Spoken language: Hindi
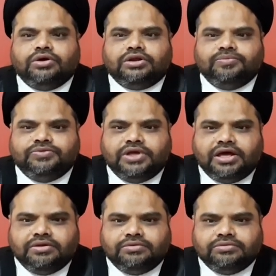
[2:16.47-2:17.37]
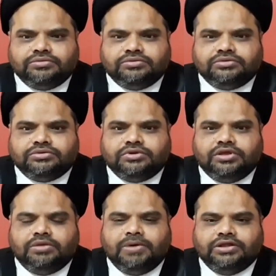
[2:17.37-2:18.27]
रमज़ान
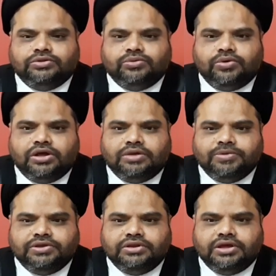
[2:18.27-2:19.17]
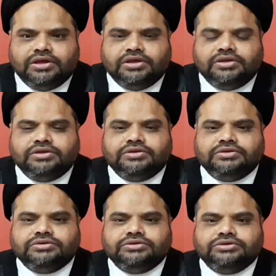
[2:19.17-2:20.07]
इबादतों का महीना है
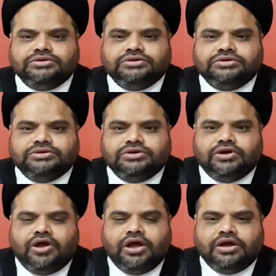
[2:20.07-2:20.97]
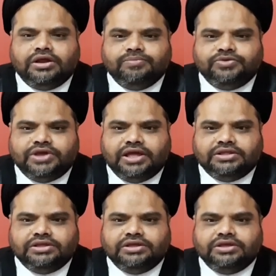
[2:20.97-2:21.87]
अगर हम
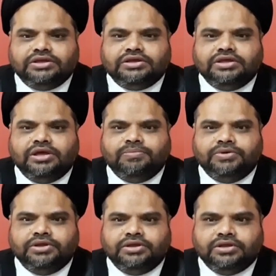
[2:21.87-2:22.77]
चाहते हैं कि अपने